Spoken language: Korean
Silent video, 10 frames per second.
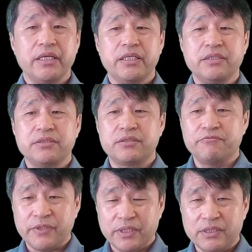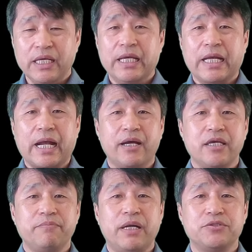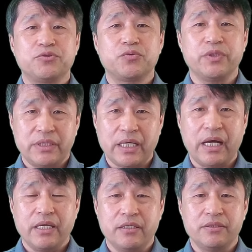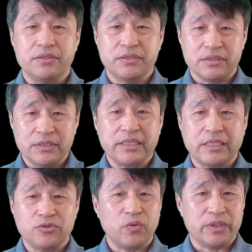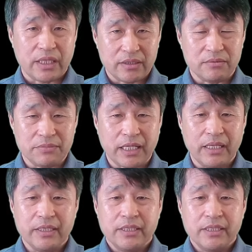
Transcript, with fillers: intervene 가입할 수도 있다 이런 뜻을 가지고 있다는 겁니다.